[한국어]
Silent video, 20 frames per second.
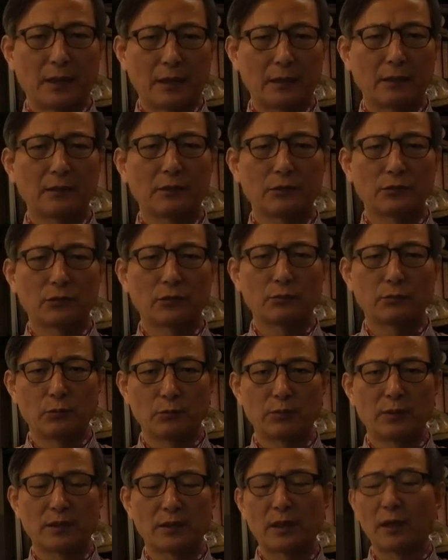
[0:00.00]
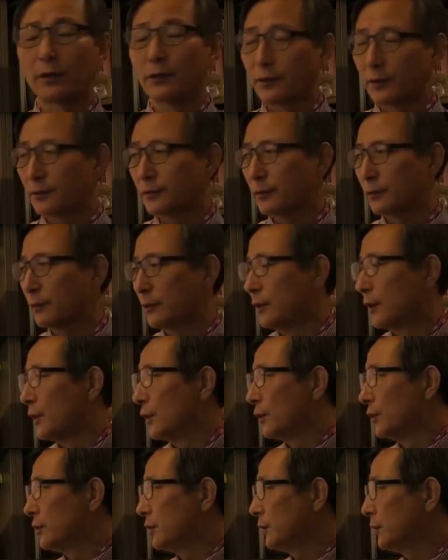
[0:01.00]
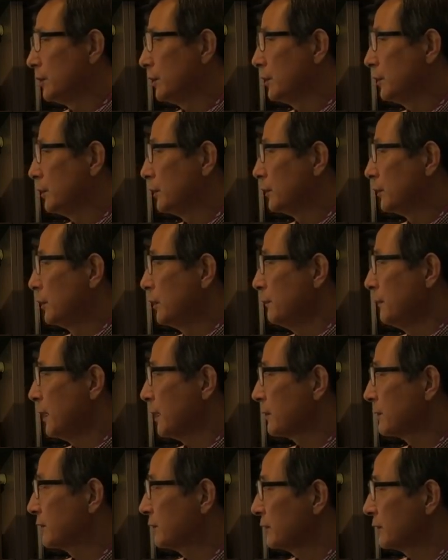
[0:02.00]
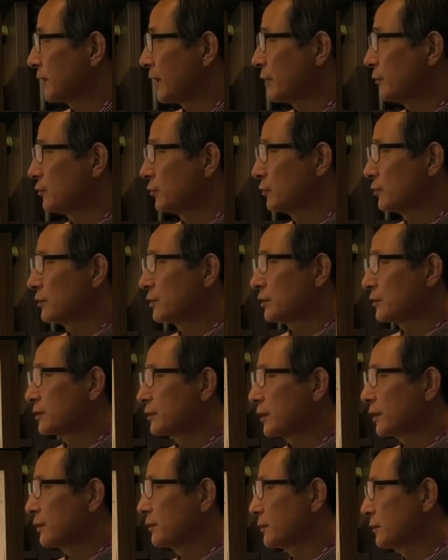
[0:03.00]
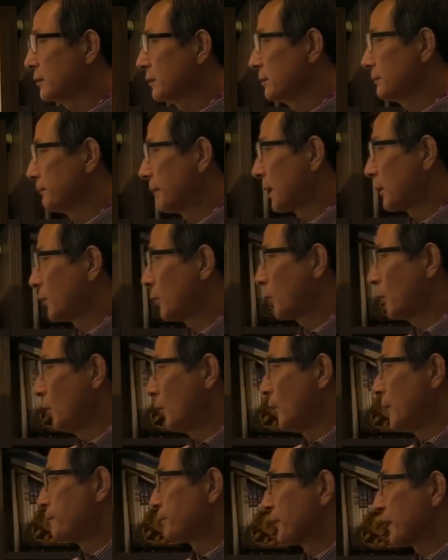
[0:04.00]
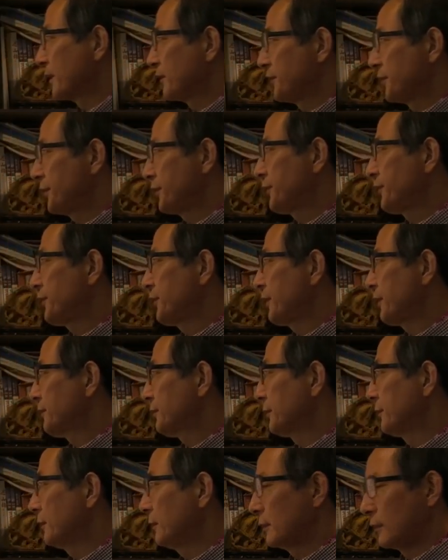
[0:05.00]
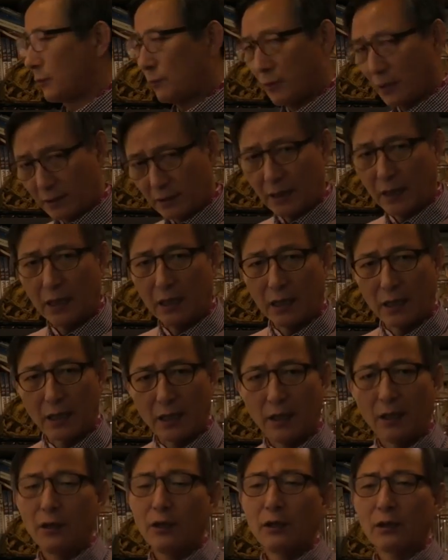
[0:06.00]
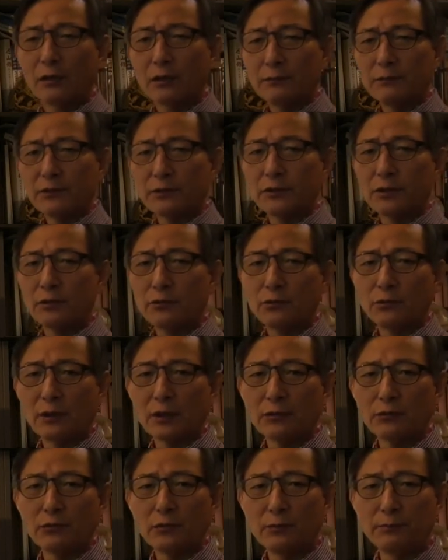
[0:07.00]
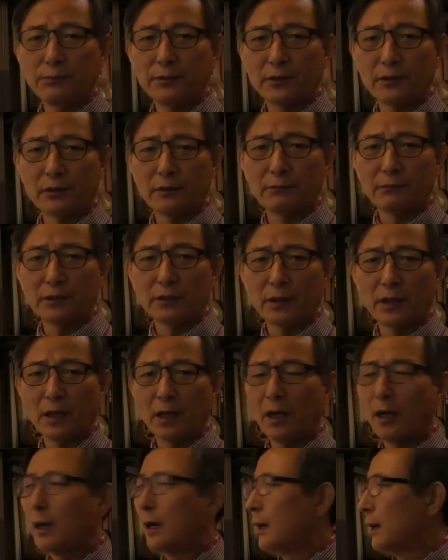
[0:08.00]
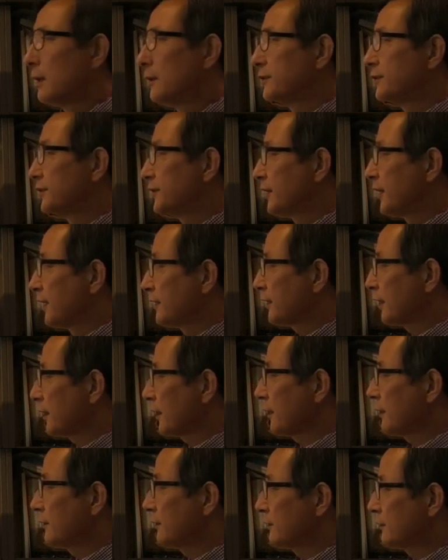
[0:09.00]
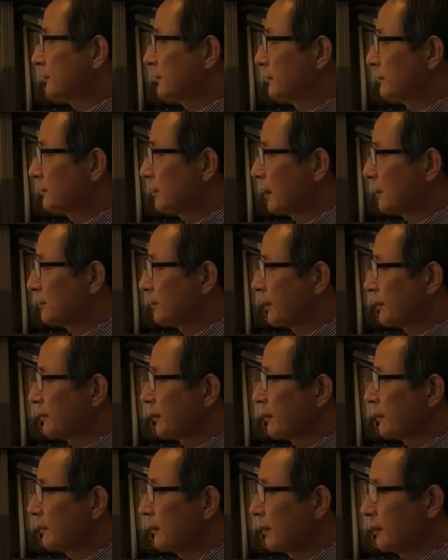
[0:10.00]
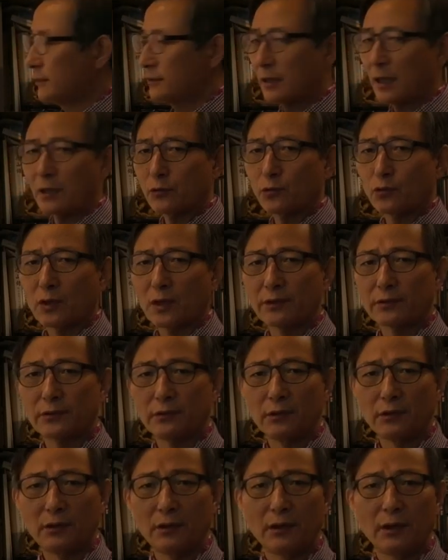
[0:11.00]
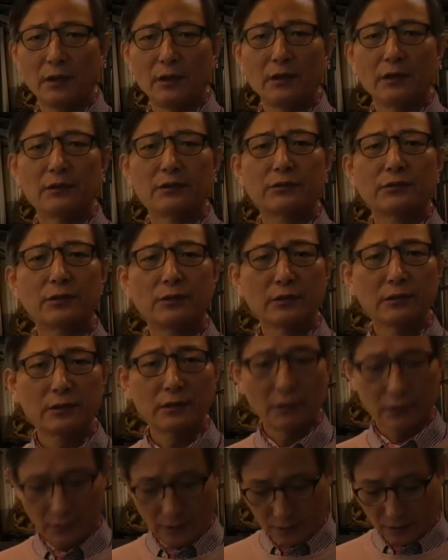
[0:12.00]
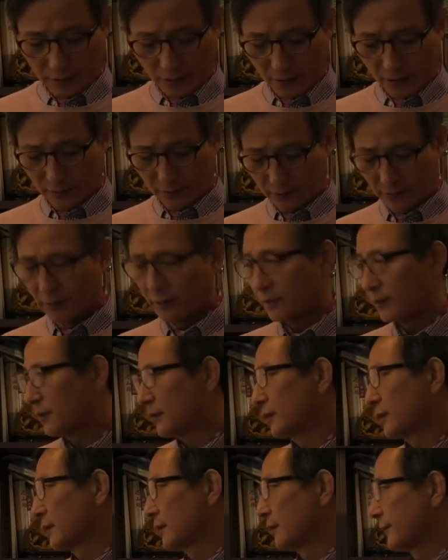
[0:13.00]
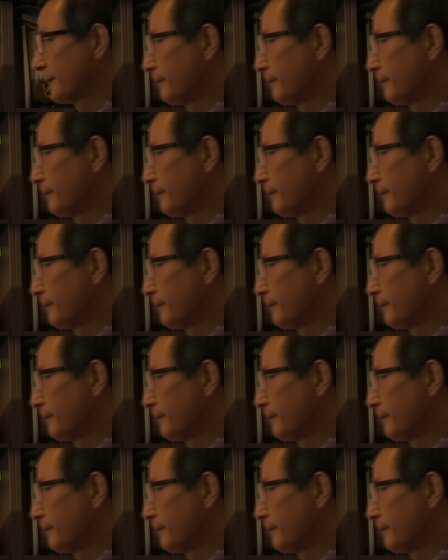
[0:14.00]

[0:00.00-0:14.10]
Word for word: 아이디어도 풍부하다. 그래서 이 음악적 예술적 재능은 바로 식신에서 왔다. 그러면 성공할 수 있는 비결은 뭐냐? 제사를, 제사를 한 사주라서 성격됐다. 성격.